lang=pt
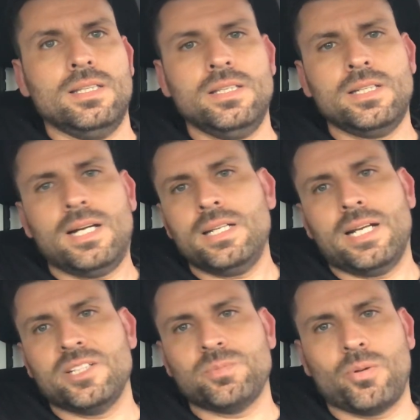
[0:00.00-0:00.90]
E cara, a
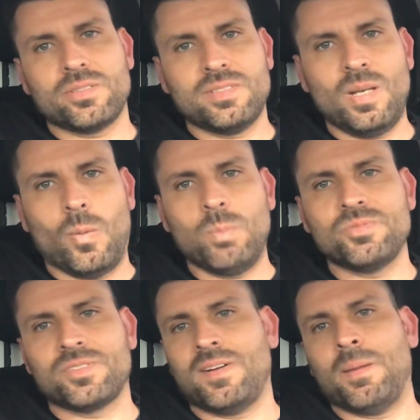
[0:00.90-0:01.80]
resposta é
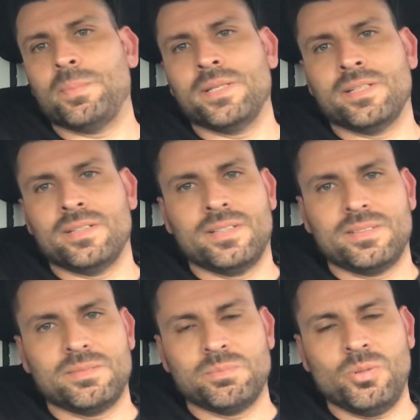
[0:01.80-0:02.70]
óbvio que vale a pena, né?
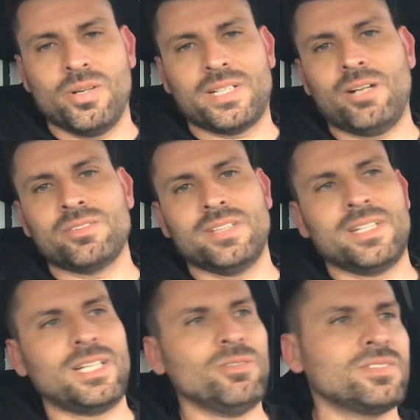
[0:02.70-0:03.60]
Porra, carro zero
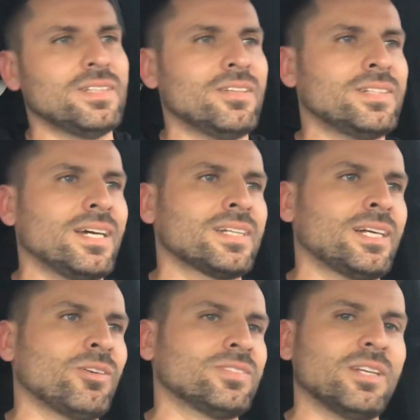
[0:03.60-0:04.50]
é carro zero, cara.
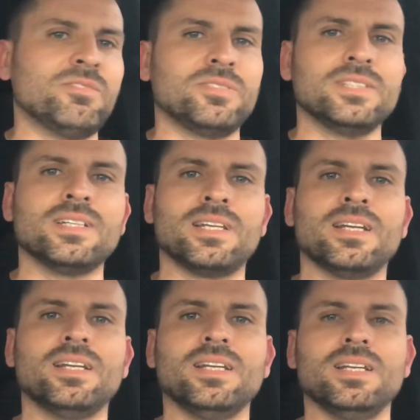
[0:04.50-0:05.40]
Carro zero é vida, né?
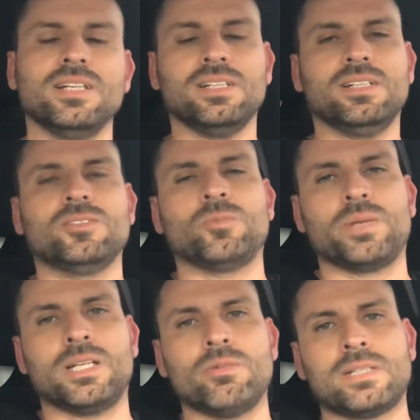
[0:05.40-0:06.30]

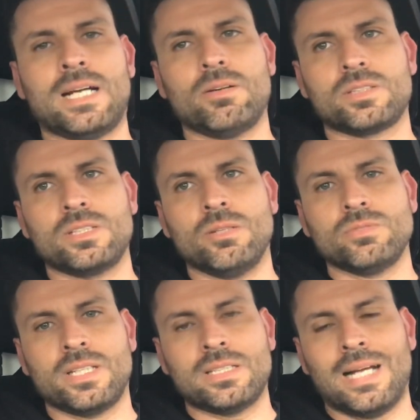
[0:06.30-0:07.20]
pegar um carro que não
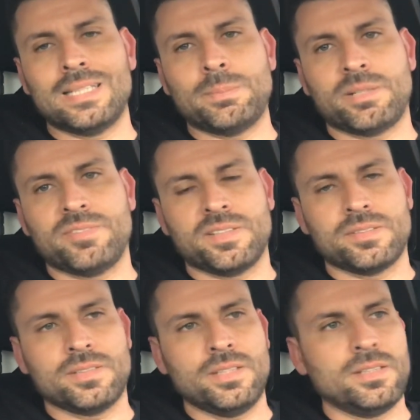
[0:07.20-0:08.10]
tem nada para
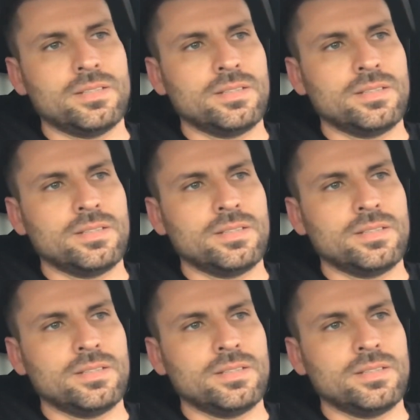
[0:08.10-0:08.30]
fazer,